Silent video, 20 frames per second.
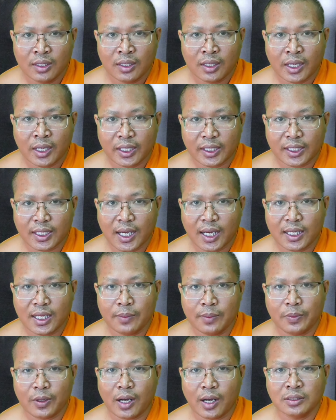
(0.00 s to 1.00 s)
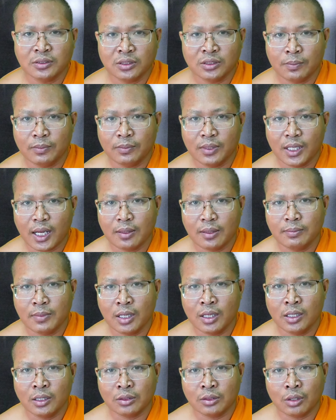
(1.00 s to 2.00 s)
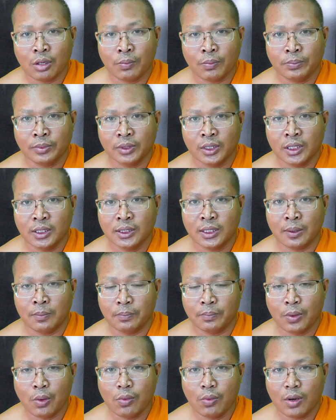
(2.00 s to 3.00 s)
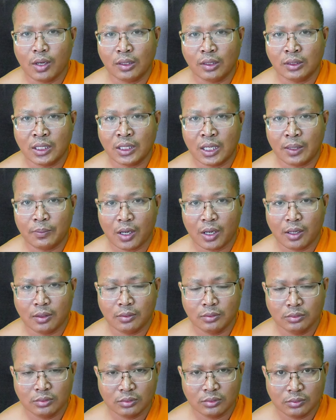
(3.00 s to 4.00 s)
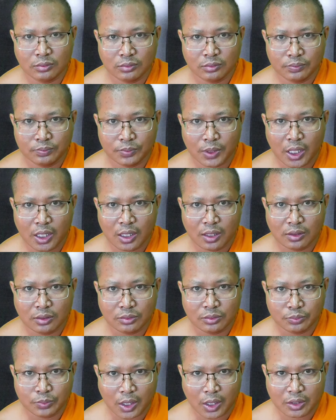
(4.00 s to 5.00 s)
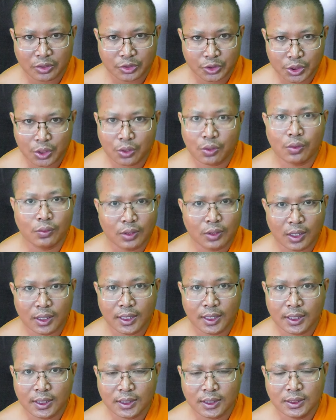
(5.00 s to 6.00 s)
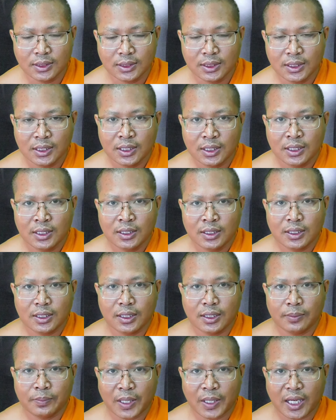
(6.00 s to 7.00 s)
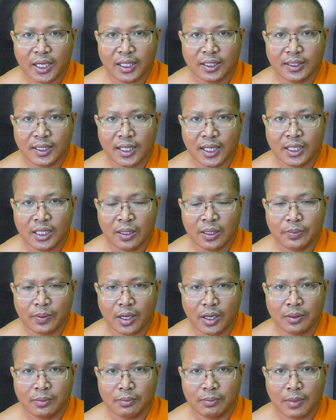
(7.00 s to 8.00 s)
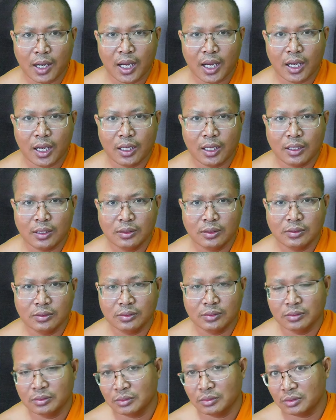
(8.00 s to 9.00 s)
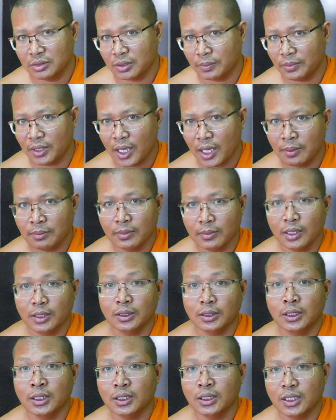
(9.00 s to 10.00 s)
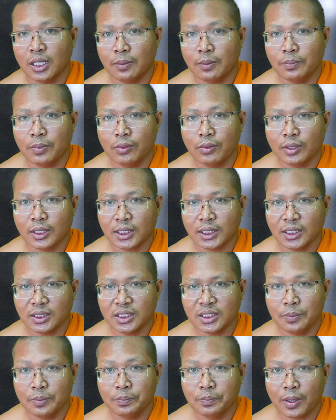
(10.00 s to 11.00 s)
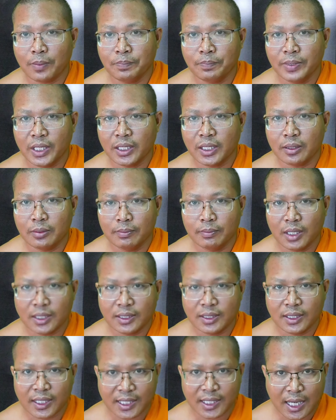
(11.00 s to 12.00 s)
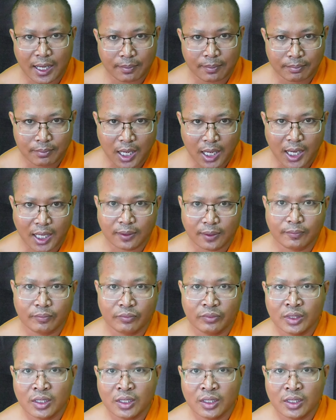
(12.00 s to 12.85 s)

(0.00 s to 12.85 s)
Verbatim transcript: hay ca đây bọn sầm lăng mơ cục tư tưởng buông là bọn về bọn chô nó lơ phàn đây ấy bọn bài sầm lăng mơ tư tưởng buông nắng chìa bóp biên này mất này ca bán